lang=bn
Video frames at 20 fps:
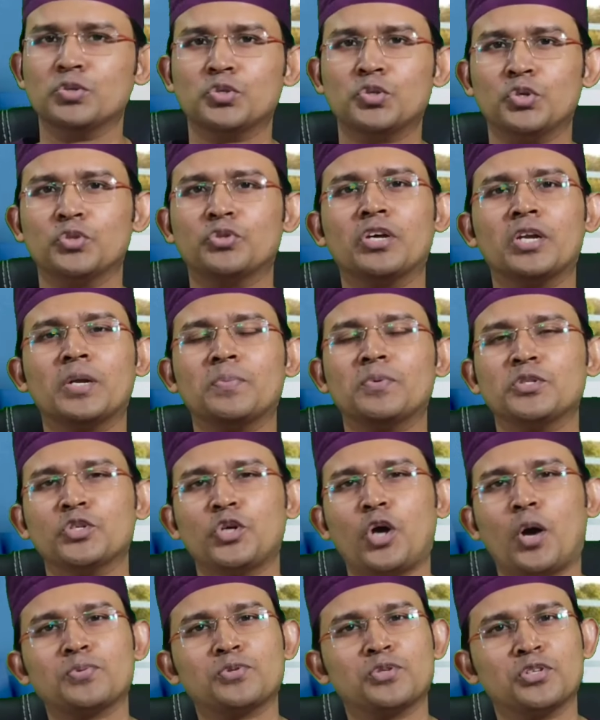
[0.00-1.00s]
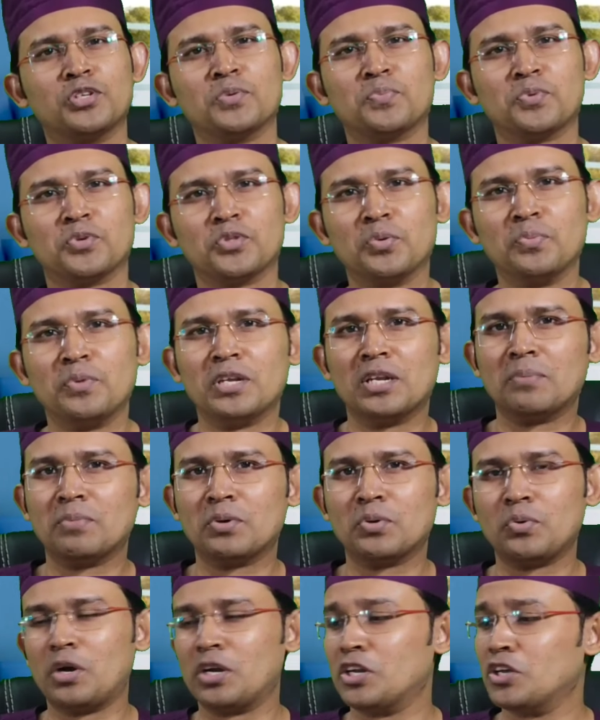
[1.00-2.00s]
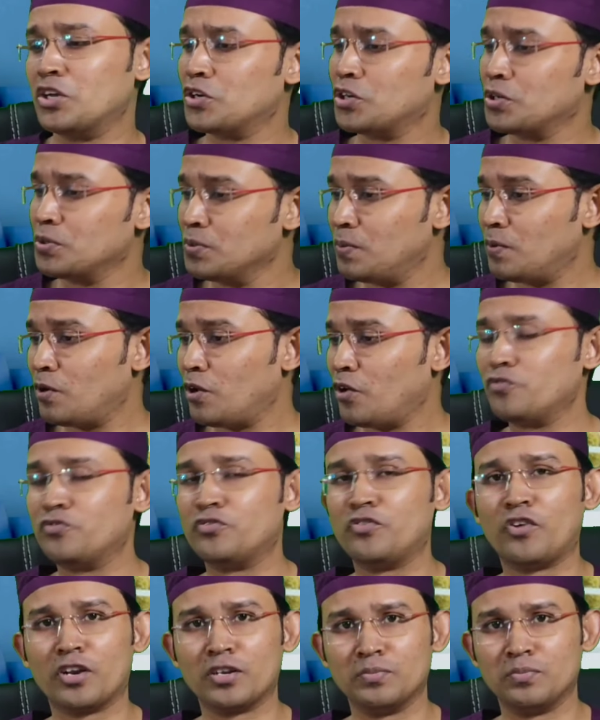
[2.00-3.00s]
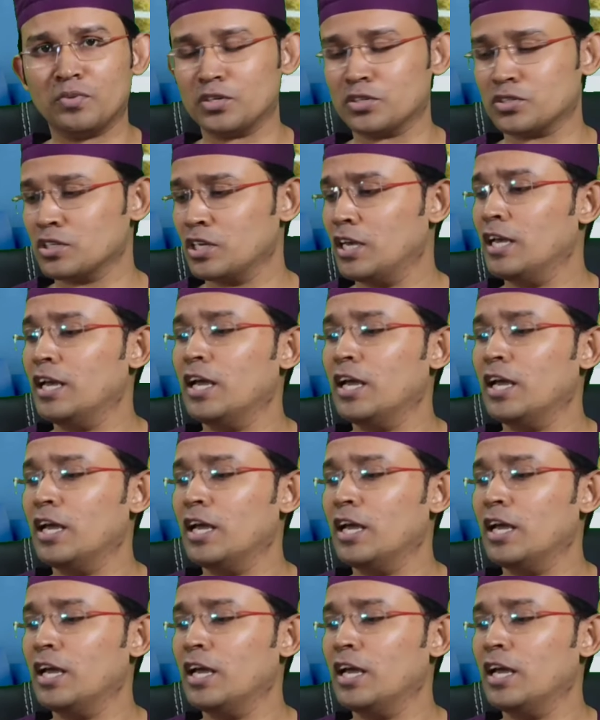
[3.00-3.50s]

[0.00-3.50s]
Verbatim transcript: সো থেরাপিউটিক অপশনের প্রথমেই নাম্বার ওয়ান রিমুভাল অফ ফরেন বডিস